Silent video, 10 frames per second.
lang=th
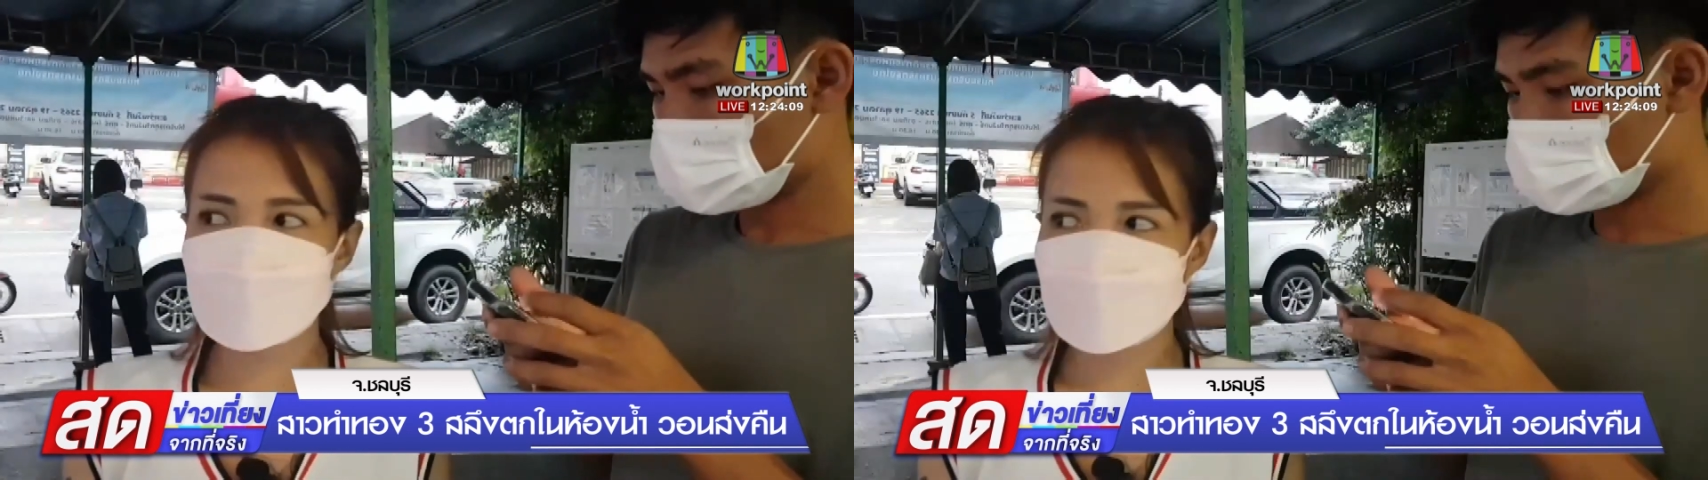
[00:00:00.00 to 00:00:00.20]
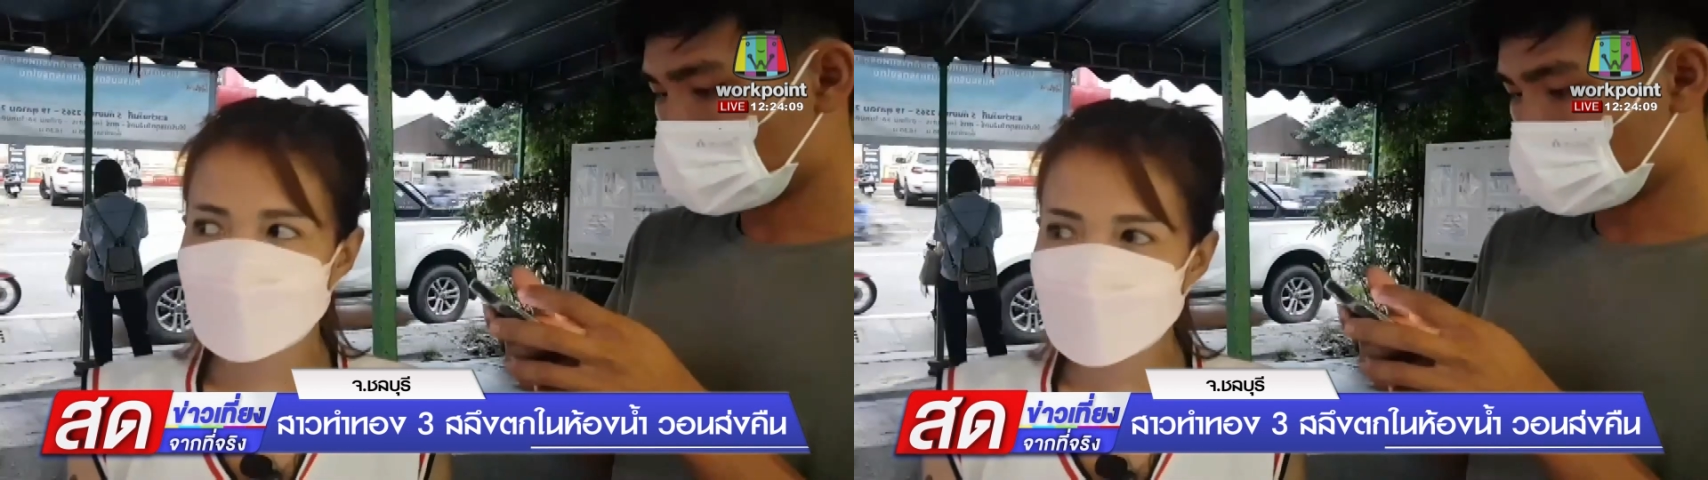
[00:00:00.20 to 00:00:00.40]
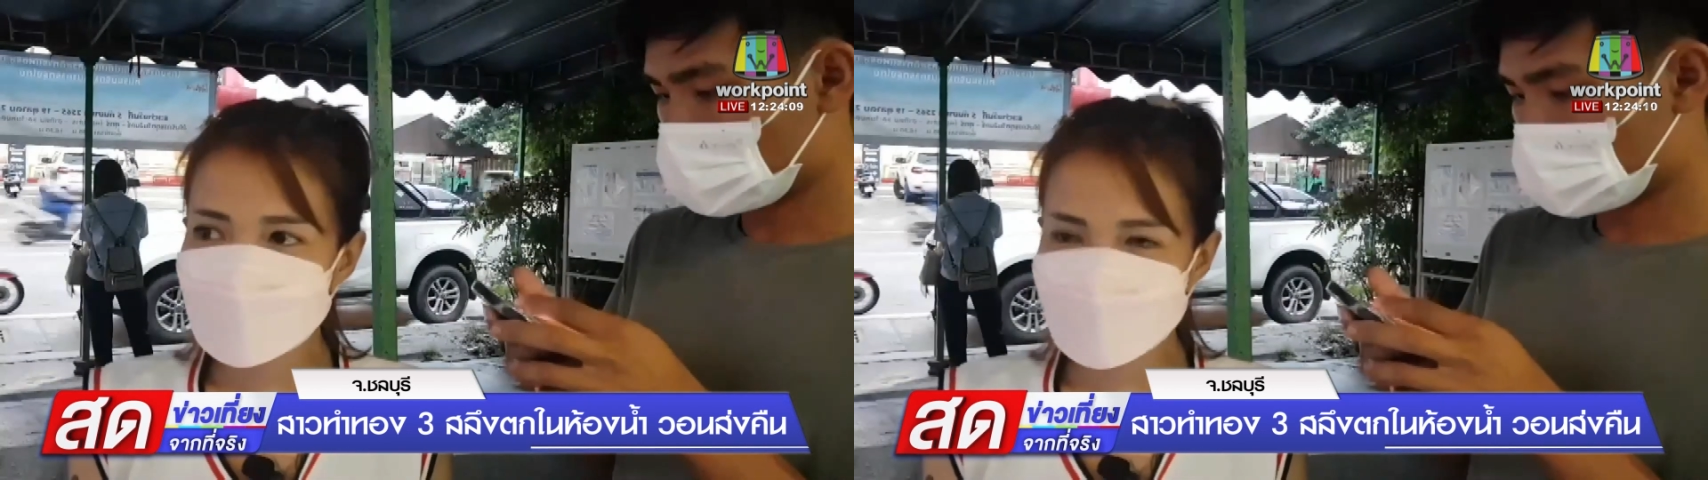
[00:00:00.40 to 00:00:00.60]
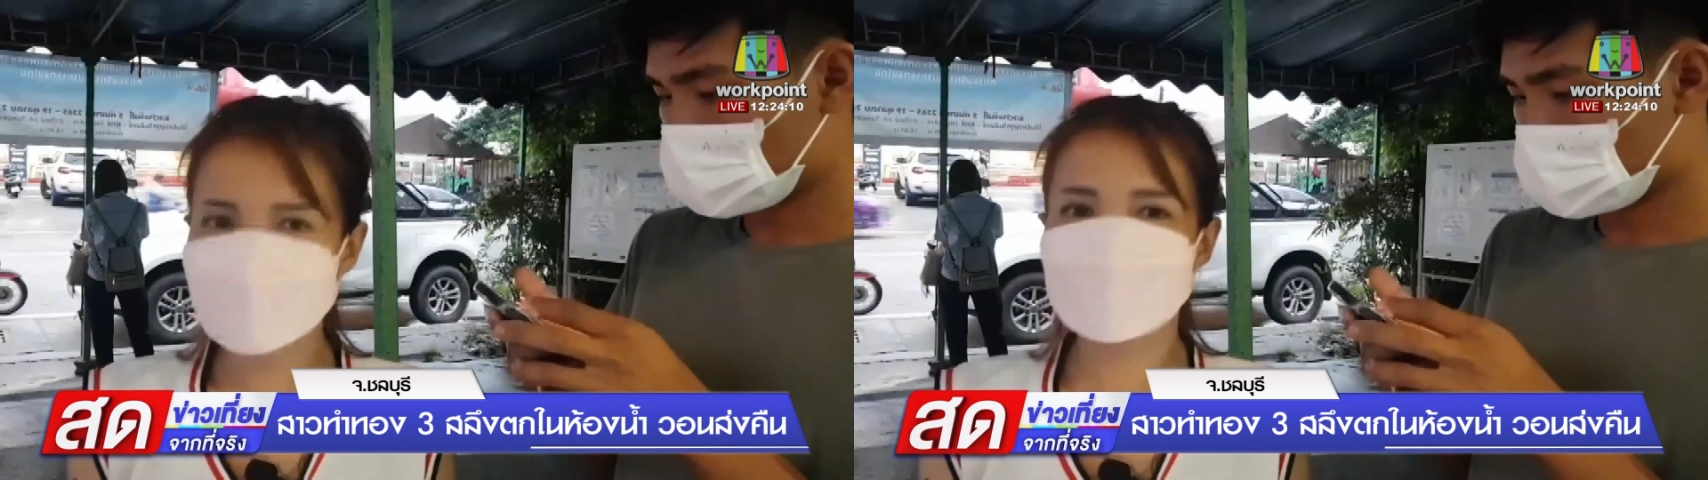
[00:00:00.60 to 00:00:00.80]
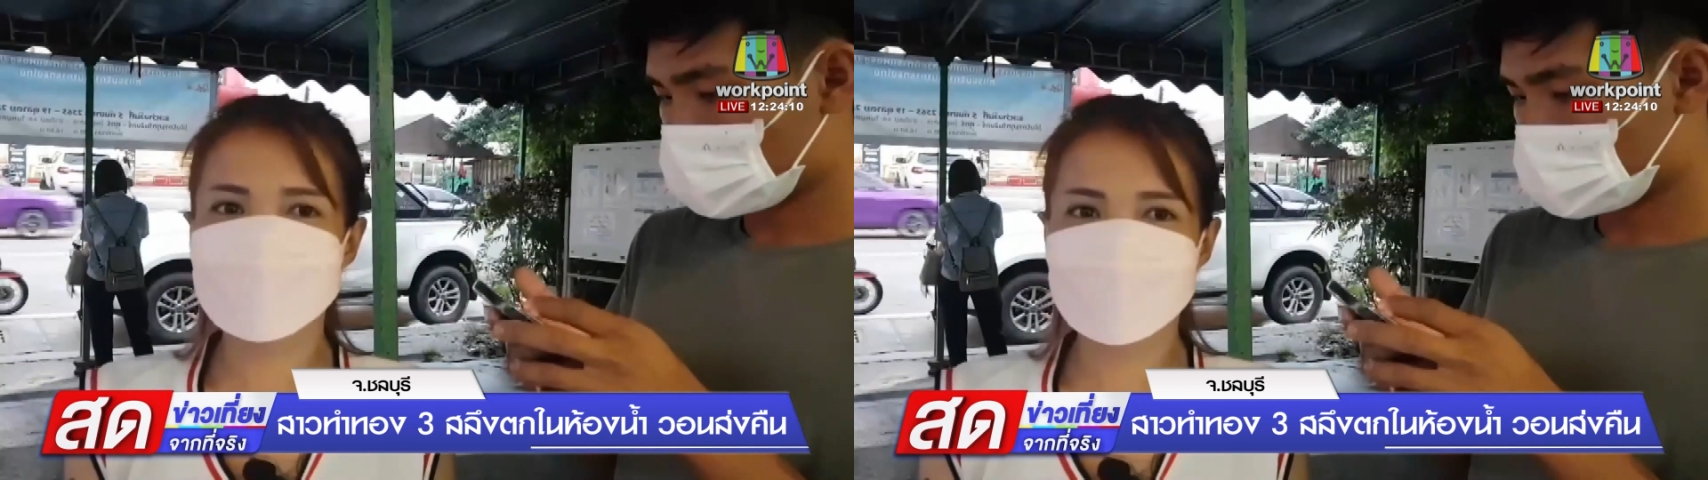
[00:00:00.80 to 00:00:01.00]
มีชื่อแฟ
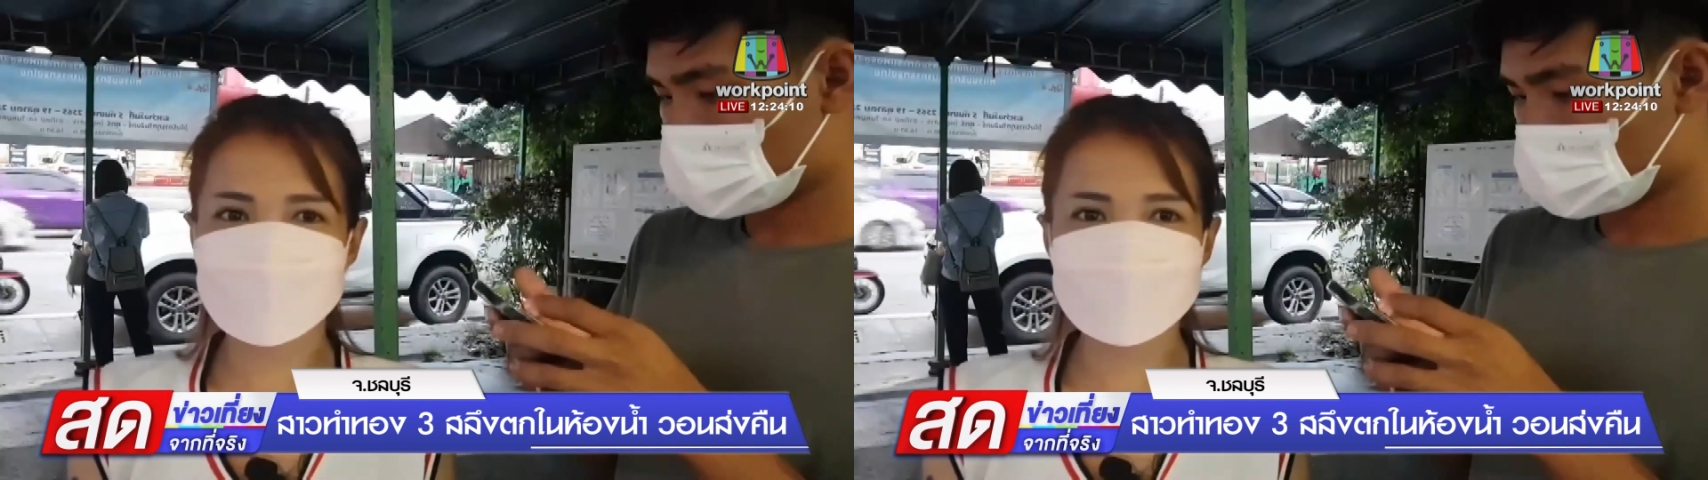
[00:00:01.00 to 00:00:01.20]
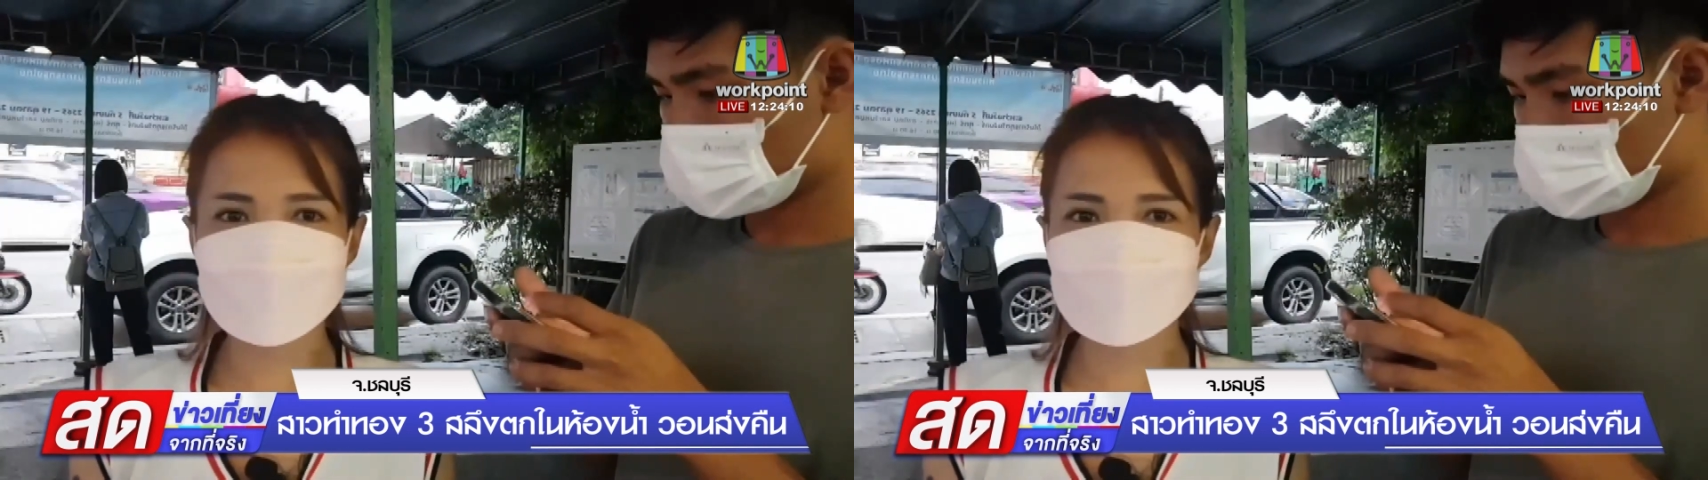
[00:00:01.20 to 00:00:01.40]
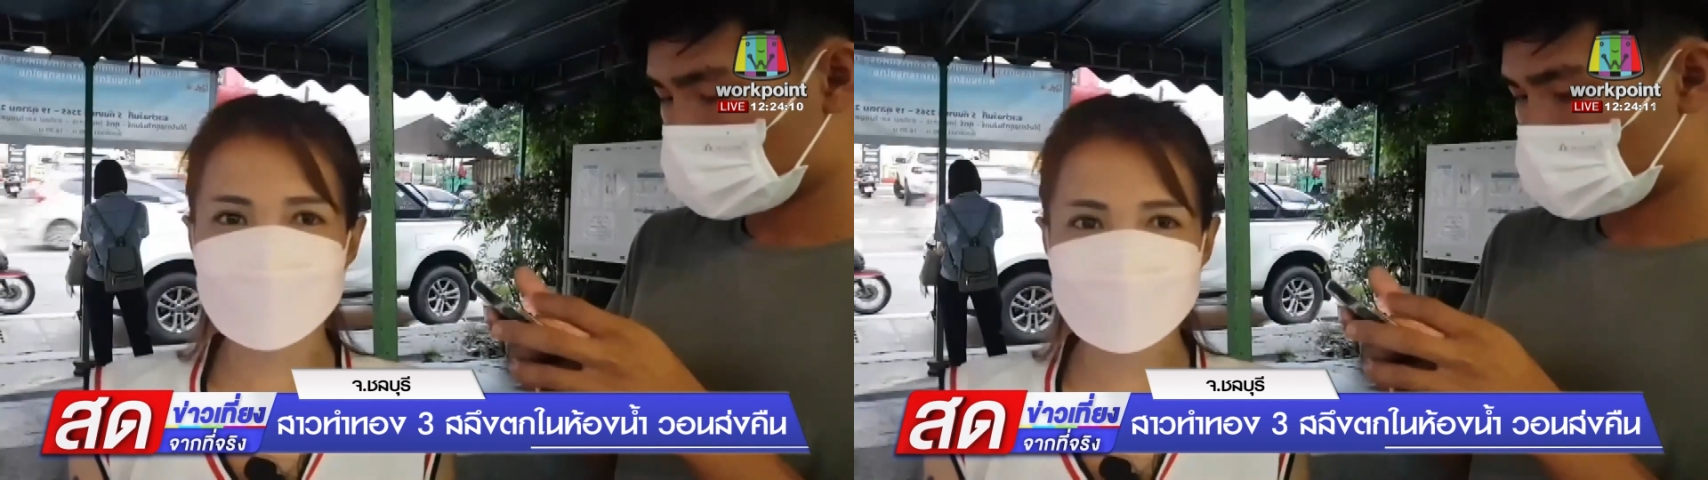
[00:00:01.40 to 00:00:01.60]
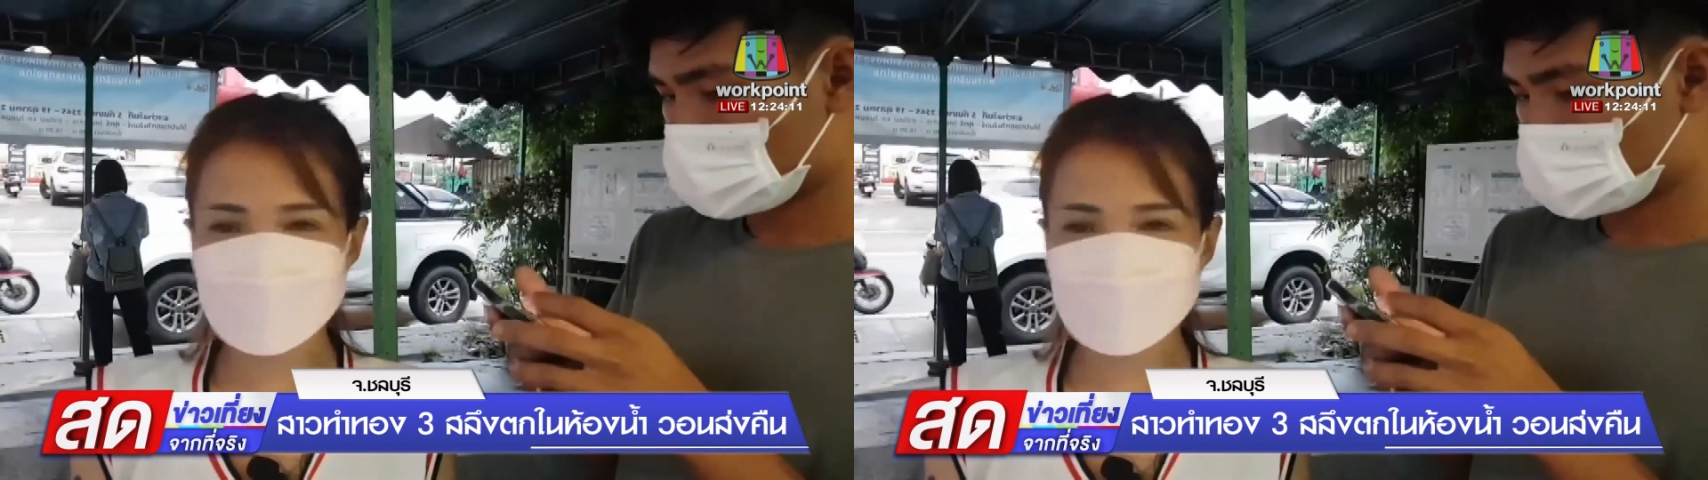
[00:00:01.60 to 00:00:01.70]
นมีเบอร์โทร